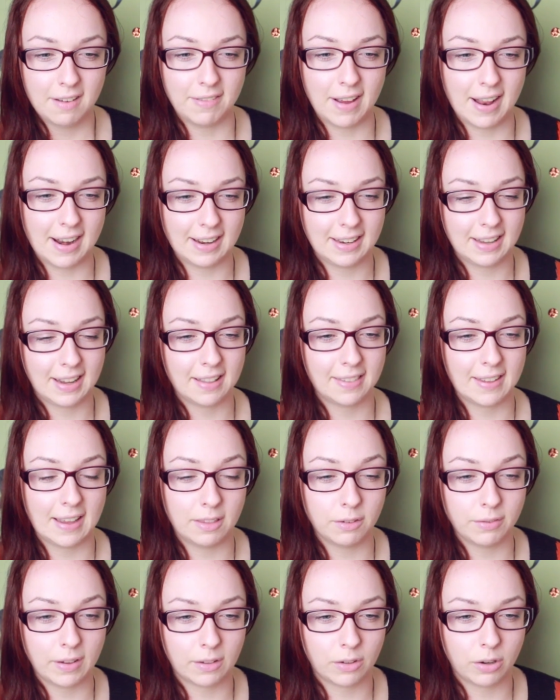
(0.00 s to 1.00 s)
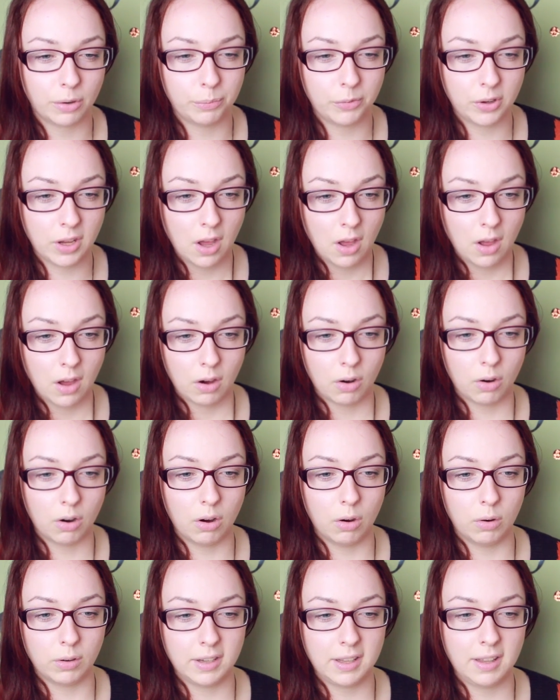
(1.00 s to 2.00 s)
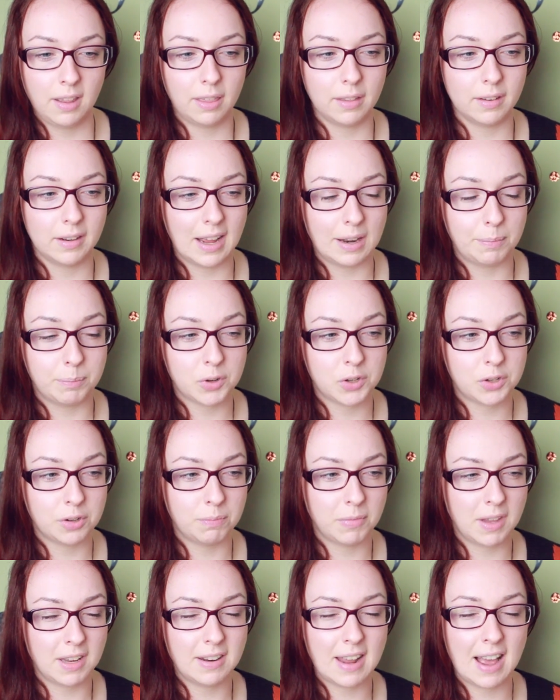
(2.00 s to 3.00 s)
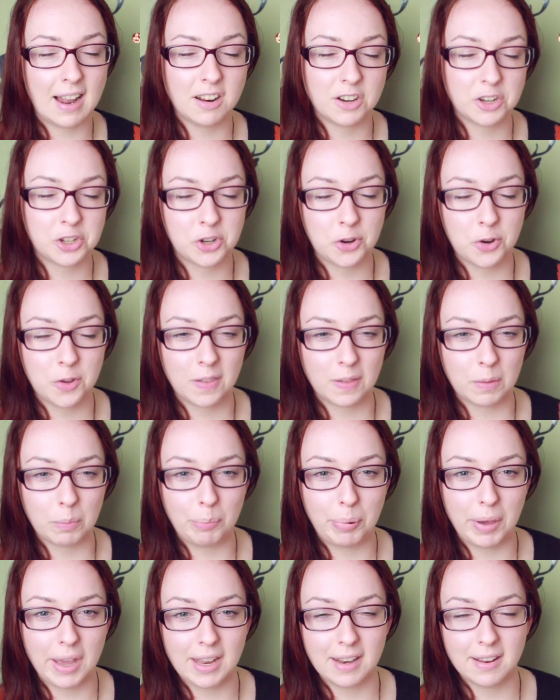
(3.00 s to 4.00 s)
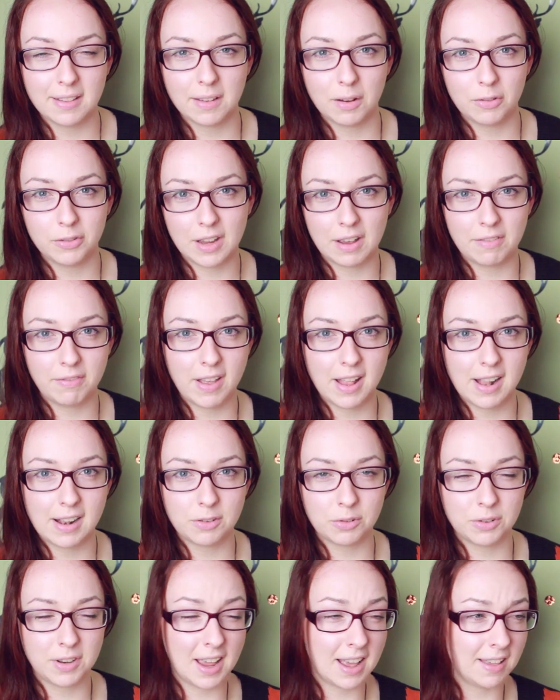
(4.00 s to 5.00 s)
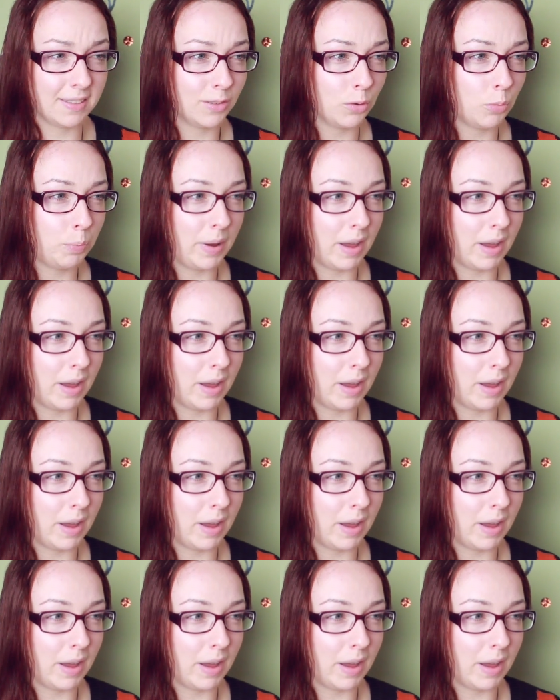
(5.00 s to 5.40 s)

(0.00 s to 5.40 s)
Weil dann die ganze Zeit sowas kommt wie, oh und Ethan hat bestimmt den allerschönsten Penis auf der Welt und er ist so